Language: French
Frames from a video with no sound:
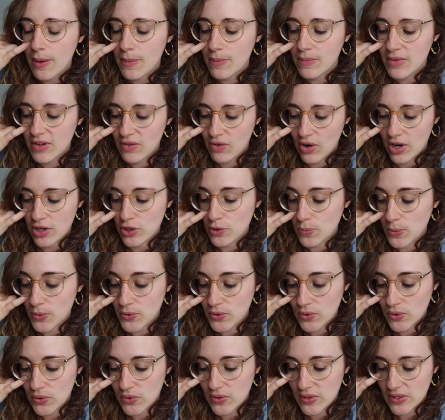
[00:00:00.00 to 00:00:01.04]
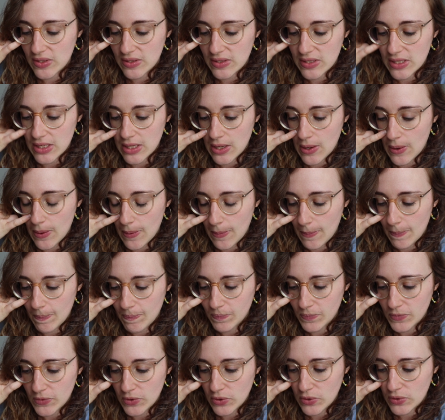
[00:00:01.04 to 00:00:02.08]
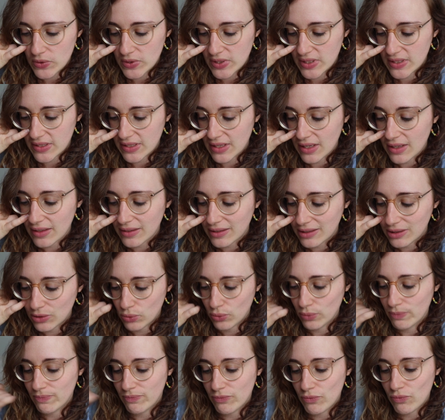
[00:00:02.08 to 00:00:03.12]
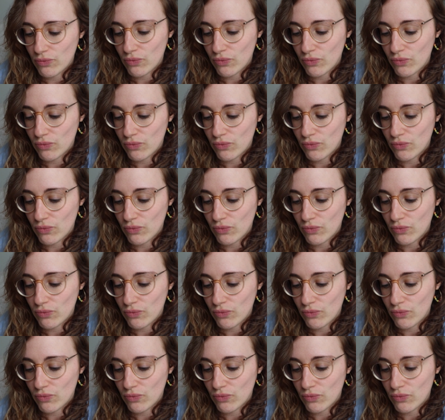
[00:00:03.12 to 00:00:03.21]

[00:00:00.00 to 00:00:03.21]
Mais voilà, je pense que c'était euh, un des deux.